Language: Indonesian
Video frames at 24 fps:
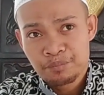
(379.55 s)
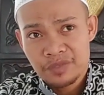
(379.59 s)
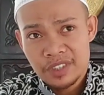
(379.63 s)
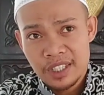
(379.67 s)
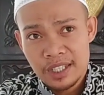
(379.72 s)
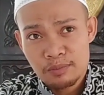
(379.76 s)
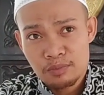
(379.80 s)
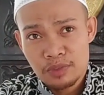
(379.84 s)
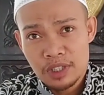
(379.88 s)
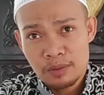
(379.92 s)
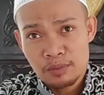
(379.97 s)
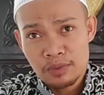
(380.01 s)

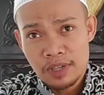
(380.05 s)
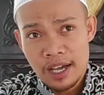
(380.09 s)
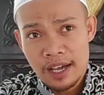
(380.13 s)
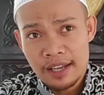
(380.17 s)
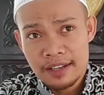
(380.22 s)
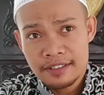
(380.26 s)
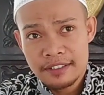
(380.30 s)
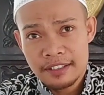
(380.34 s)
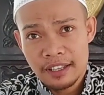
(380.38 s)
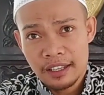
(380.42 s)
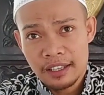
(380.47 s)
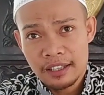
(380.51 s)
dan
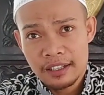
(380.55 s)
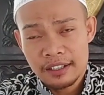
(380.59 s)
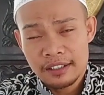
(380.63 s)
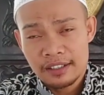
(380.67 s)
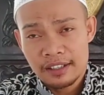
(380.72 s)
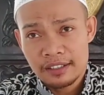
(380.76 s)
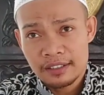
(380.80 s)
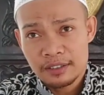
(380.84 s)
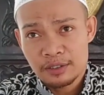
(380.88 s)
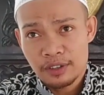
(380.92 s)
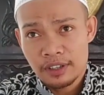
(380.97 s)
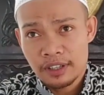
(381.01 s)
mudah-mudahan saya lah
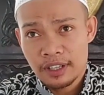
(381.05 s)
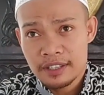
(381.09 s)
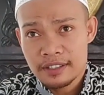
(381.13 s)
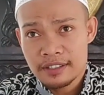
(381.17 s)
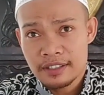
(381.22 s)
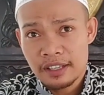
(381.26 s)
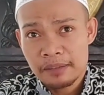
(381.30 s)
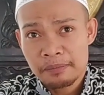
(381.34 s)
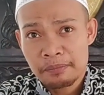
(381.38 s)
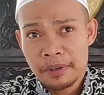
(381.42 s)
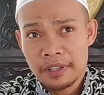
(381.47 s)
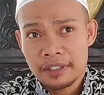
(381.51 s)
dan keluarga
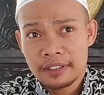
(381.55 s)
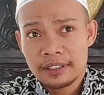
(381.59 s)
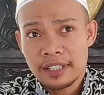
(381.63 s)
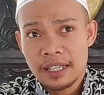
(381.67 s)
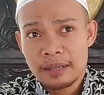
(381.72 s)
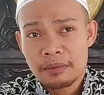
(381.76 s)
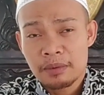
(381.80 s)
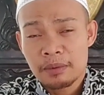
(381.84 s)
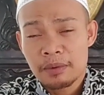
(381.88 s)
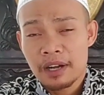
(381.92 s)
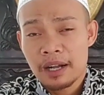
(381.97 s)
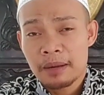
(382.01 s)
saya yang
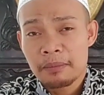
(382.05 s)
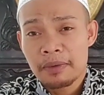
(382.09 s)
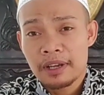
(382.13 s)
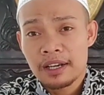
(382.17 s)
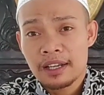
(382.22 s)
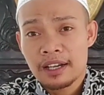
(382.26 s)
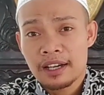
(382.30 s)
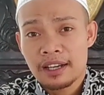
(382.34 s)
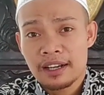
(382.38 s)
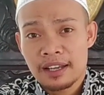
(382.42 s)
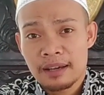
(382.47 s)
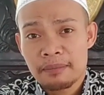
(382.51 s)
pertama
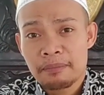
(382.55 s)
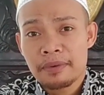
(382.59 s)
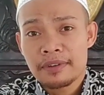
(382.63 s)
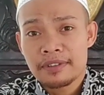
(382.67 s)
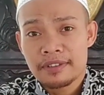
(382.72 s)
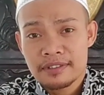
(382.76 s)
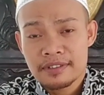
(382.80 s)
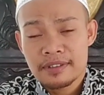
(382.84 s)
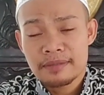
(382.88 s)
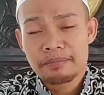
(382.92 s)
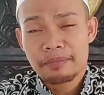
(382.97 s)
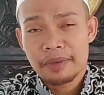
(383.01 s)
mengamalkan apa
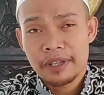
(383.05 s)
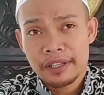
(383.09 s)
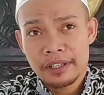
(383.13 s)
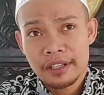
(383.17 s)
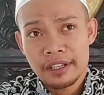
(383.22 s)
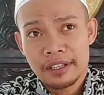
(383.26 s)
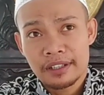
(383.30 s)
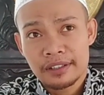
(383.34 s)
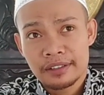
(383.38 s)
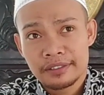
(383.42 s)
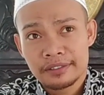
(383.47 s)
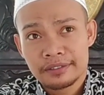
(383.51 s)
yang saya
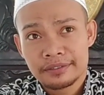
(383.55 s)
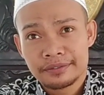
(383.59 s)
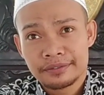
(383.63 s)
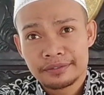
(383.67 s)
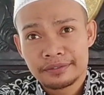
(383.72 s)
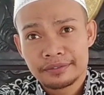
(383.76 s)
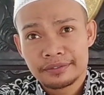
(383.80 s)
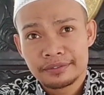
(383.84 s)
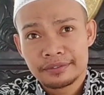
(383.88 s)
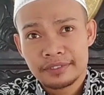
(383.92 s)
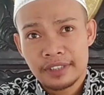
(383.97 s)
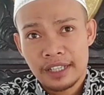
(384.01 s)
sampaikan
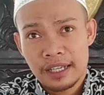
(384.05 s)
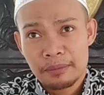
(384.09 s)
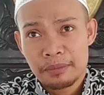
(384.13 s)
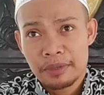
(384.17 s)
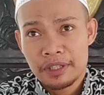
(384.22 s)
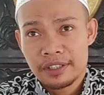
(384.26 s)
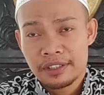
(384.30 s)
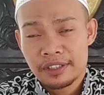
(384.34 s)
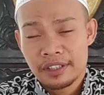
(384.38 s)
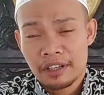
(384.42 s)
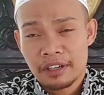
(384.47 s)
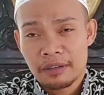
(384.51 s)

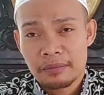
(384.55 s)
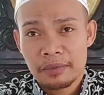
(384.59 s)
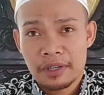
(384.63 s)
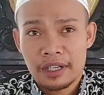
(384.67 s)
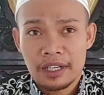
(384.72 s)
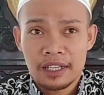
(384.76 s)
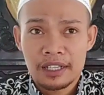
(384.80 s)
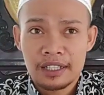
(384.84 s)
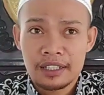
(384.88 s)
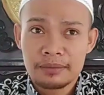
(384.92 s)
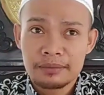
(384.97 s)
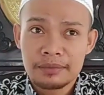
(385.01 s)
amin ya
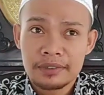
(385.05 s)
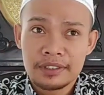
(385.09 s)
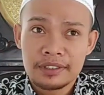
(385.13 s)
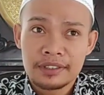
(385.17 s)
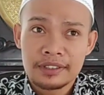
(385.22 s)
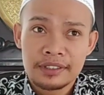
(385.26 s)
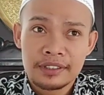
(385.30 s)
rabbal alamin